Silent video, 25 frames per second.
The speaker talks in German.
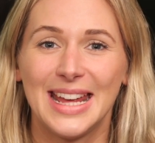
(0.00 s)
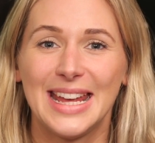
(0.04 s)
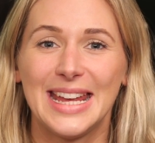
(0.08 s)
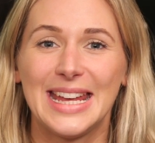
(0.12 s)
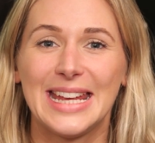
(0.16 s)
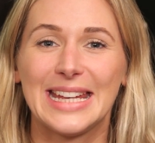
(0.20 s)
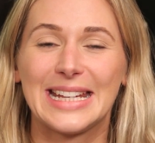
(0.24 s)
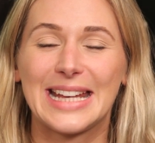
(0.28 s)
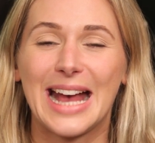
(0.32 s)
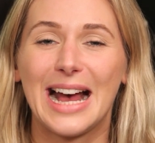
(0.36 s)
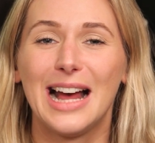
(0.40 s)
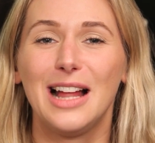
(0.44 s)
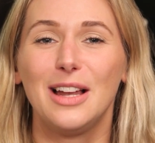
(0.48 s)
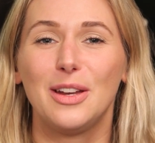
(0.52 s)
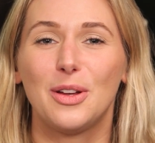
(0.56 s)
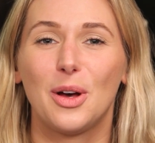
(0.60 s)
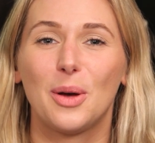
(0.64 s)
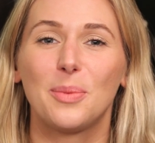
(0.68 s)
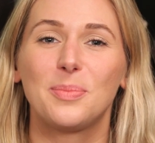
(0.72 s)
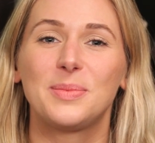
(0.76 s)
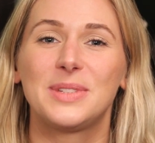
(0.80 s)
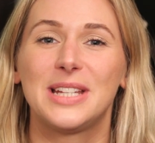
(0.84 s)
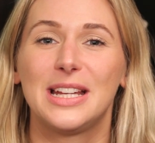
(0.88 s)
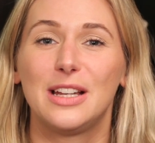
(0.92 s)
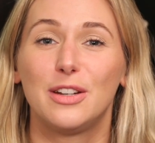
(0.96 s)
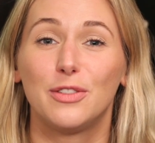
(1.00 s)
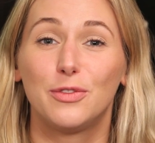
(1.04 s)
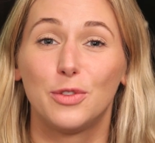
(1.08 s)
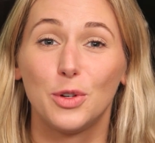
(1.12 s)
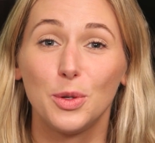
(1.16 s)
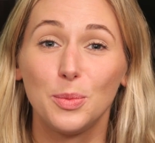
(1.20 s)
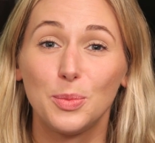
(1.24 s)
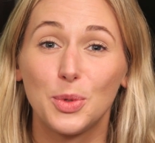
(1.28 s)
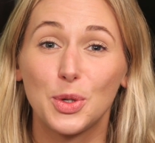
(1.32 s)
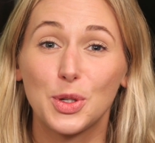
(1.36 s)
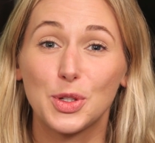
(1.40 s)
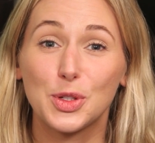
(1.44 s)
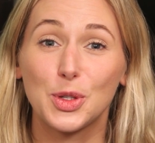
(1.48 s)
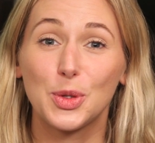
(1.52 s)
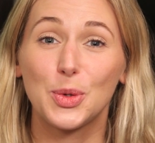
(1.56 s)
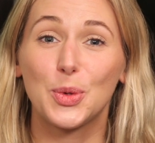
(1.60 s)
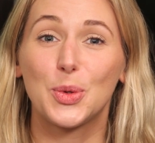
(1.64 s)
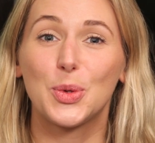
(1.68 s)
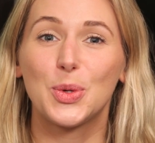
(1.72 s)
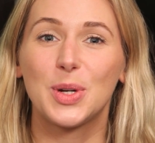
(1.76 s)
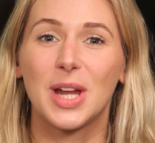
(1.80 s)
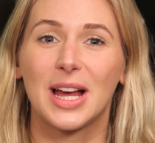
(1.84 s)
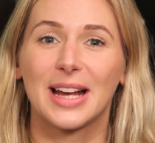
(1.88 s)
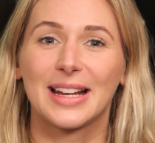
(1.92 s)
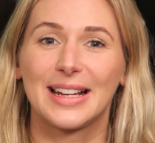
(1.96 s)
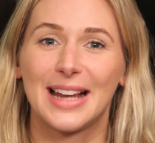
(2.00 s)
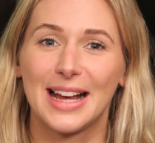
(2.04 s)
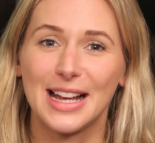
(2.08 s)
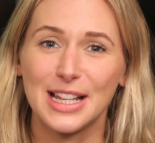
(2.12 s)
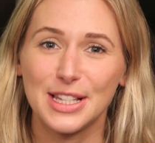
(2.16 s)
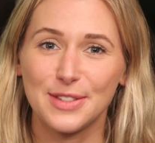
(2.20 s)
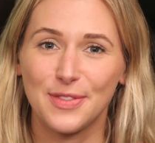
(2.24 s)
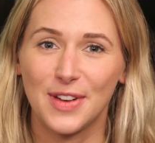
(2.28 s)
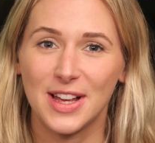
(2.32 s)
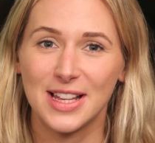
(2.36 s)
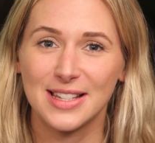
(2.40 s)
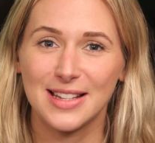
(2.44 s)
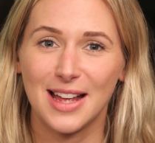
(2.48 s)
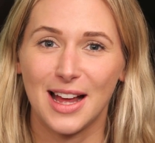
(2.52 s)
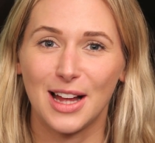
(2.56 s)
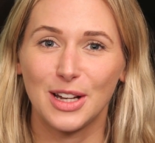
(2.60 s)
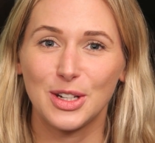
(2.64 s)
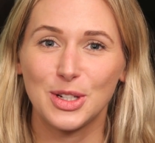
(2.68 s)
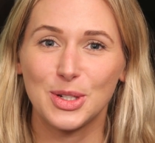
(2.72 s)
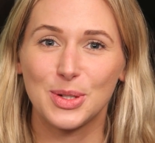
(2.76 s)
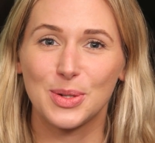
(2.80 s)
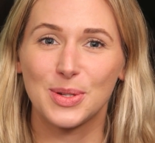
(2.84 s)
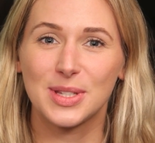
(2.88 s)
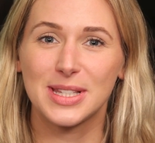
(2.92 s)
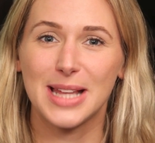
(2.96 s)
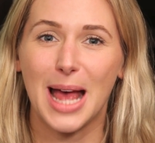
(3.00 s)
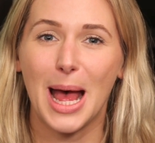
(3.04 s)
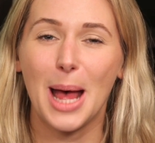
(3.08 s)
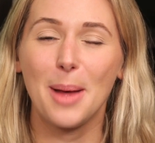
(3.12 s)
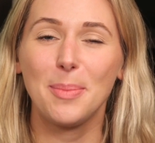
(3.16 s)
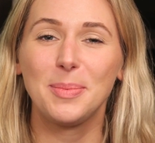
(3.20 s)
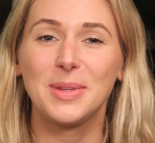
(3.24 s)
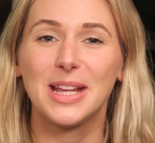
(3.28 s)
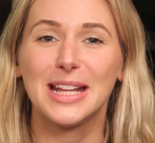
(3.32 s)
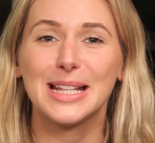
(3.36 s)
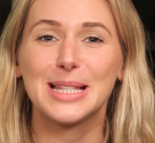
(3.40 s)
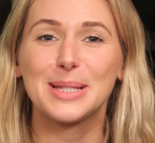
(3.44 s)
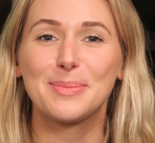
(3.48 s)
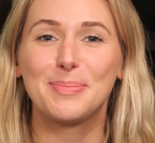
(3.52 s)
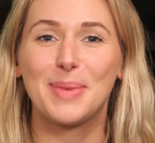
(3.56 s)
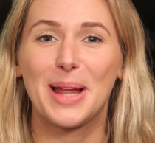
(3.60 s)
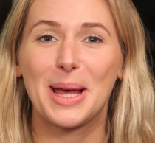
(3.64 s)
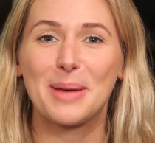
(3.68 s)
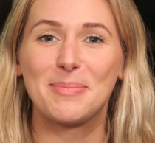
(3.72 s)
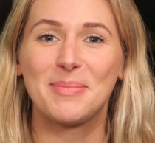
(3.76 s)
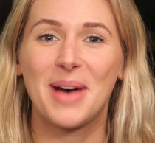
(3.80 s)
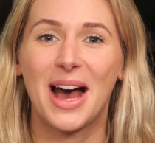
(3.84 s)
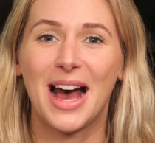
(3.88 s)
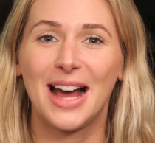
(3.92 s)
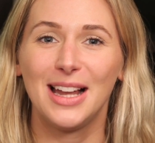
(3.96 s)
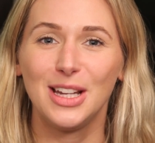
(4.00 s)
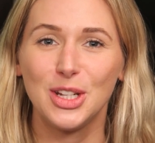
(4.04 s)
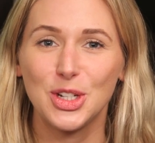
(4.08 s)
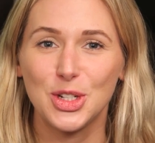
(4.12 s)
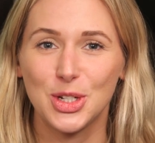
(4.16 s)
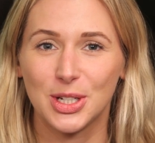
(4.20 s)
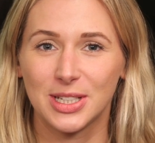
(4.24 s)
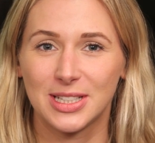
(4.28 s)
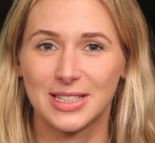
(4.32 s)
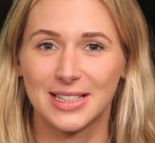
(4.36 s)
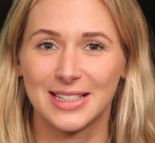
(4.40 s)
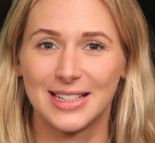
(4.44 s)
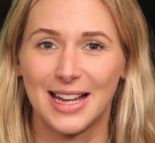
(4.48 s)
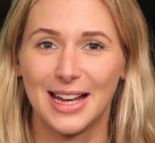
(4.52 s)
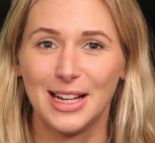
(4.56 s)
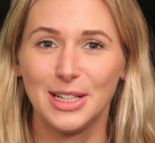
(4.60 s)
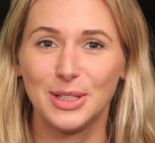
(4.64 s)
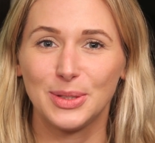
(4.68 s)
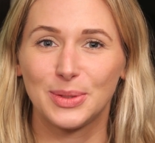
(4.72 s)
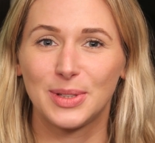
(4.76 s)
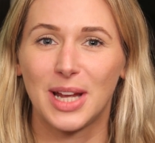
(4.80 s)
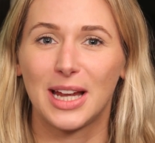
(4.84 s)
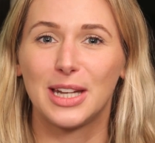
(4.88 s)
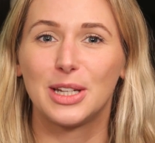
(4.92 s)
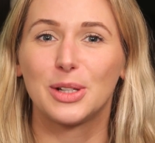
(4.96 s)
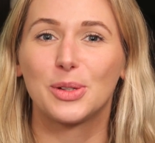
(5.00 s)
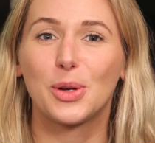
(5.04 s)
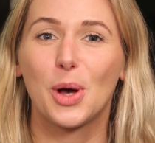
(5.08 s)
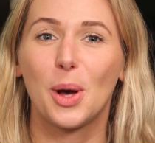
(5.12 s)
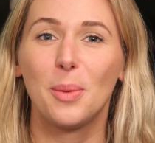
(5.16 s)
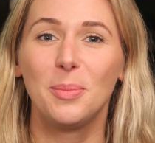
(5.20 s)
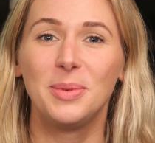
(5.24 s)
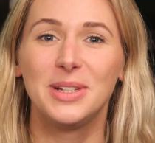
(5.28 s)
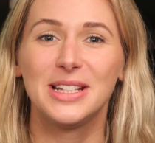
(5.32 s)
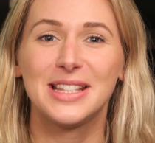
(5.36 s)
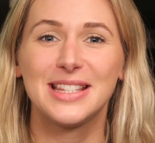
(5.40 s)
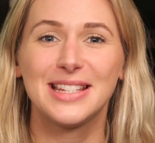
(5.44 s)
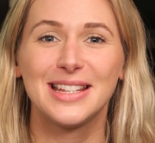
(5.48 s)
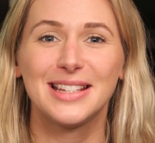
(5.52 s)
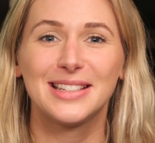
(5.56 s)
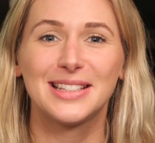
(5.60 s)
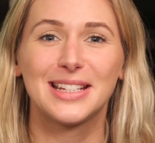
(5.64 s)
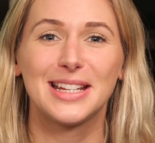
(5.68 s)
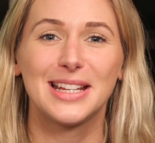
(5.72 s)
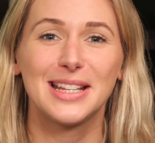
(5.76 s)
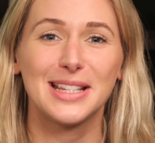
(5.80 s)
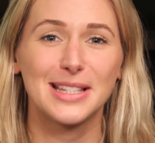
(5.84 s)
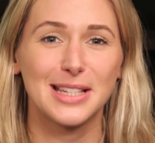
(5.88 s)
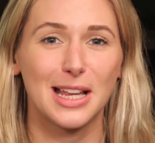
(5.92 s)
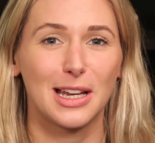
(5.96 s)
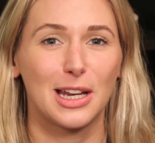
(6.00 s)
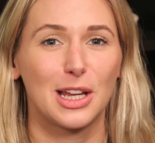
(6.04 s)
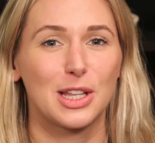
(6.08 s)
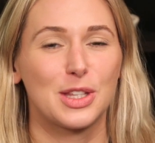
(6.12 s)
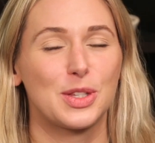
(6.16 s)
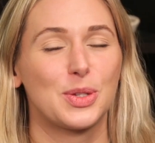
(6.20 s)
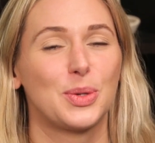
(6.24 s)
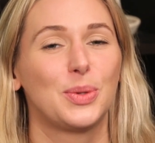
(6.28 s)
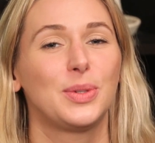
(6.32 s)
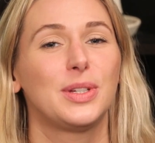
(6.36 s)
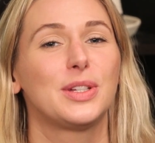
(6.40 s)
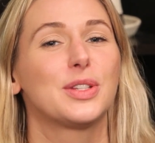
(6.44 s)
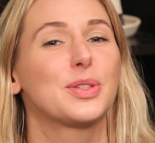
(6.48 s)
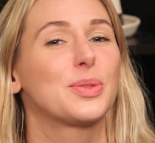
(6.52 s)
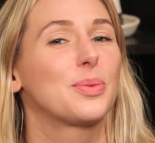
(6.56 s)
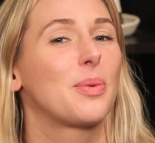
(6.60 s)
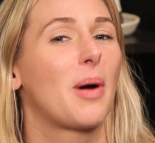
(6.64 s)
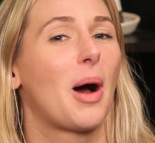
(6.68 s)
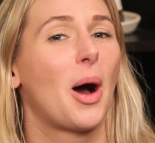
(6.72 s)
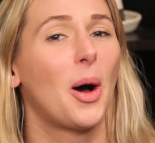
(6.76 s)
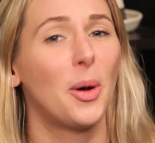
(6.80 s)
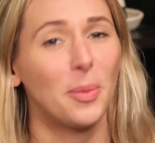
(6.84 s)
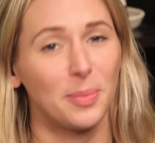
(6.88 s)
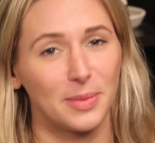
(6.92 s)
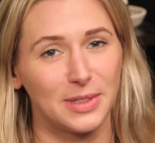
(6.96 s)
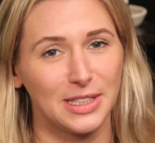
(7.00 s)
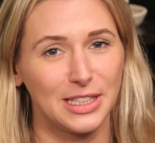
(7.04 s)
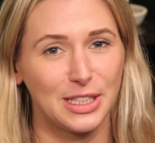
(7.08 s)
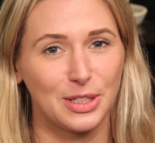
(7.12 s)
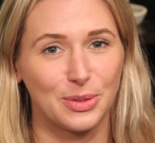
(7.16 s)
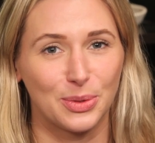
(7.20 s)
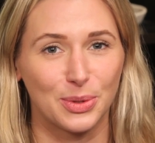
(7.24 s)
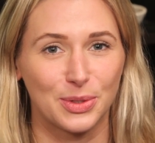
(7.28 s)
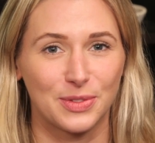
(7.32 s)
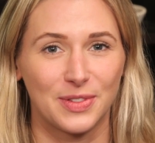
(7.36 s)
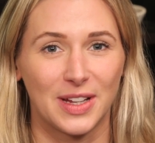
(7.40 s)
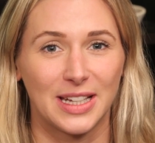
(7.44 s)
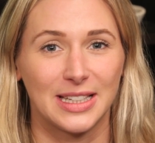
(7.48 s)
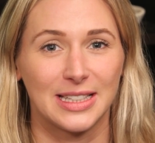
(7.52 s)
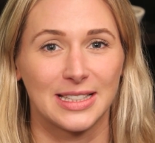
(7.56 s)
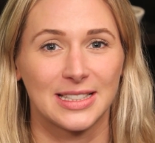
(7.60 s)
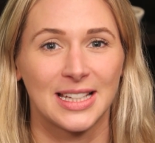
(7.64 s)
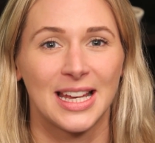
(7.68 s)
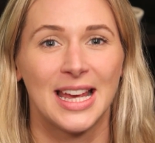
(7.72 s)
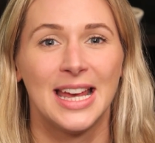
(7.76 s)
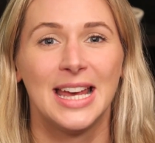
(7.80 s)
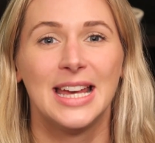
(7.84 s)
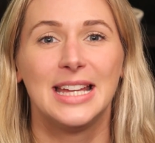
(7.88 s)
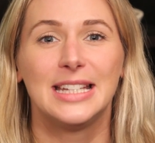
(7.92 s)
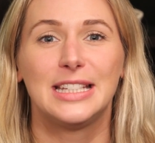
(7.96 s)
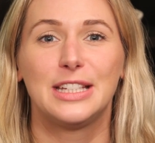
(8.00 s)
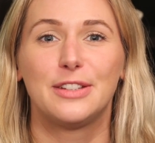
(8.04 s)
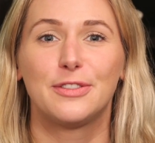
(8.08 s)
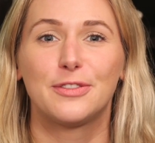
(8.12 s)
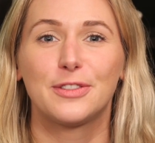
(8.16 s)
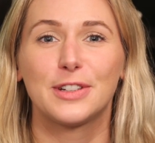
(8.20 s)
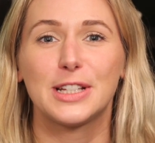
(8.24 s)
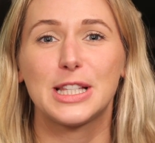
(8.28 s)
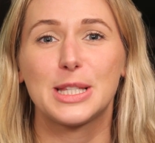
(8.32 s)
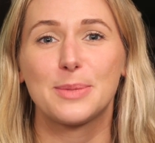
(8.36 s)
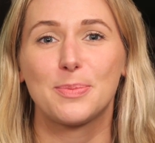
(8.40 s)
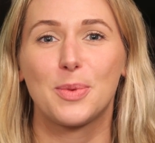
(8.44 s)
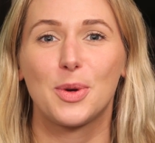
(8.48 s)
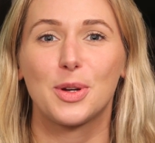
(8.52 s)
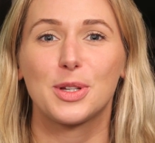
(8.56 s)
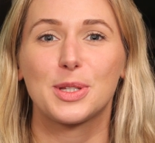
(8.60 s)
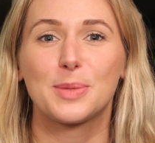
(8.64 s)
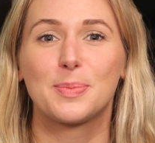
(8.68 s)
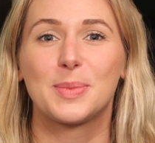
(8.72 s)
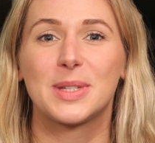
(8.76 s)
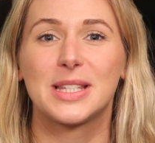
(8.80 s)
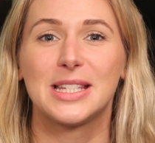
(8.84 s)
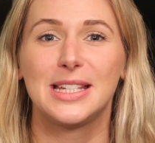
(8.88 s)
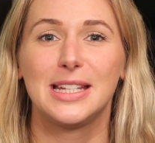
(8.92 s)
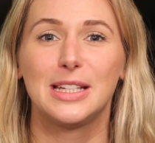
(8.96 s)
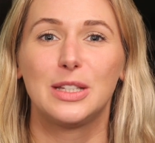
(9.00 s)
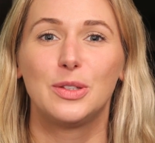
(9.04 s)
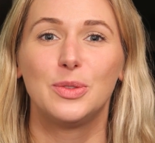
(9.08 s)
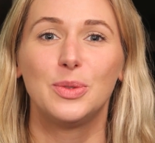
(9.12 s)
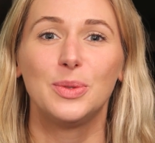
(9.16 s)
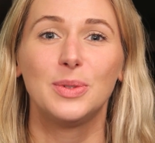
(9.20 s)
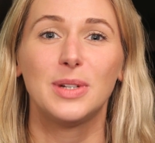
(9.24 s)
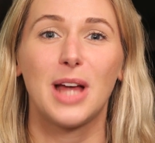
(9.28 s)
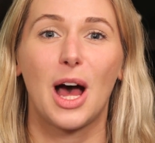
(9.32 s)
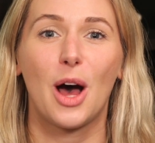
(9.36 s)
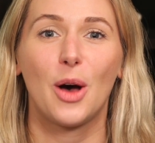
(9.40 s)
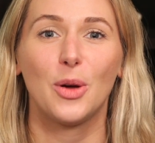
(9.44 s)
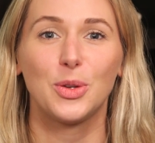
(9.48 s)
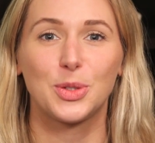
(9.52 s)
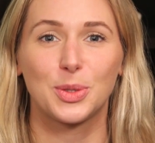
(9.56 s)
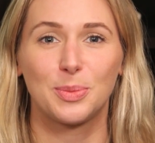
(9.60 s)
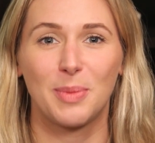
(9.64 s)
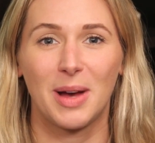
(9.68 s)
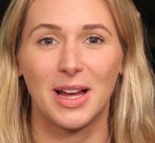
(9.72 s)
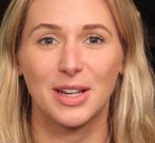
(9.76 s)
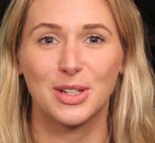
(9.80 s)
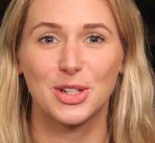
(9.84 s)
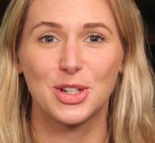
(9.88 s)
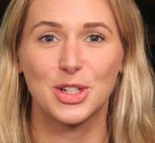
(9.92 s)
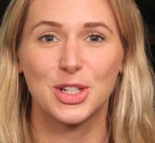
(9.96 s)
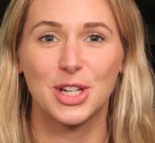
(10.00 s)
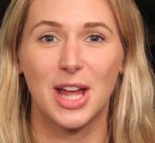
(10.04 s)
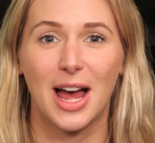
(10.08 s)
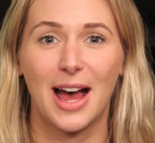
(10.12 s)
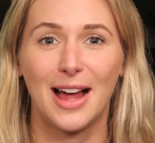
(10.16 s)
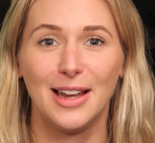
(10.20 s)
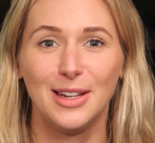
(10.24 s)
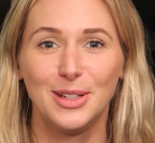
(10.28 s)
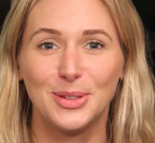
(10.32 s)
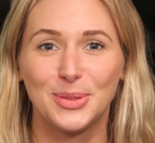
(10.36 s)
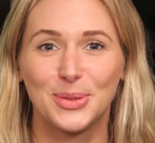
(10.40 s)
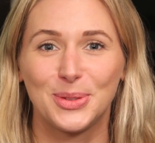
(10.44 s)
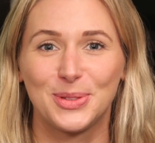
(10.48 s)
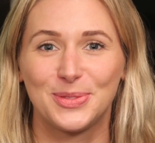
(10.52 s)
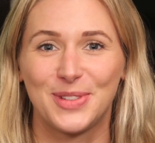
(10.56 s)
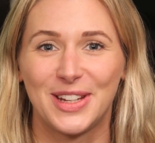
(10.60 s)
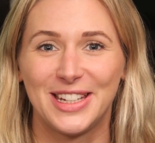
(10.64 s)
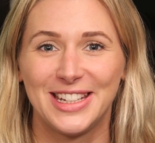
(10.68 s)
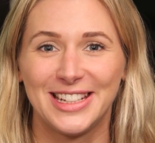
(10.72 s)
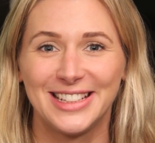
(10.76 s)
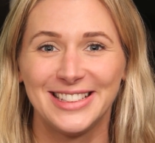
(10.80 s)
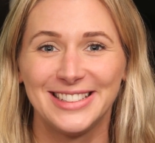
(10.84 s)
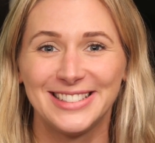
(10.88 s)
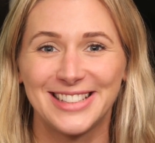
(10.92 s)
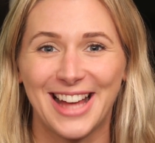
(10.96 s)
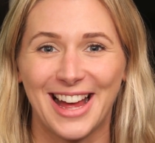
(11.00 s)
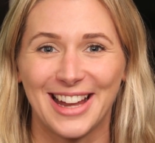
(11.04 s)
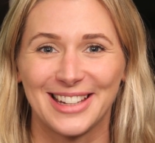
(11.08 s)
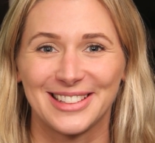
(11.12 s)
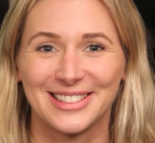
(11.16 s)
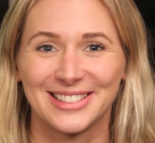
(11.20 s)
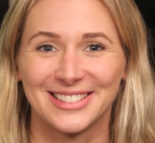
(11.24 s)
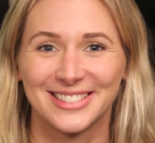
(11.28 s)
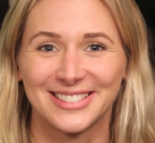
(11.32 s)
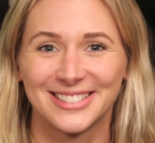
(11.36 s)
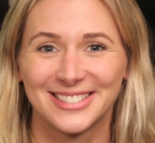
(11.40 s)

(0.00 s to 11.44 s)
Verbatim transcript: Egal ob Telefonbuchse oder Glasfaseranschluss, ab jetzt bleiben alle Schritte gleich und eine komplizierte Installation ist überhaupt nicht notwendig. Die Fritzbox bezieht nun automatisch alle notwendigen Daten.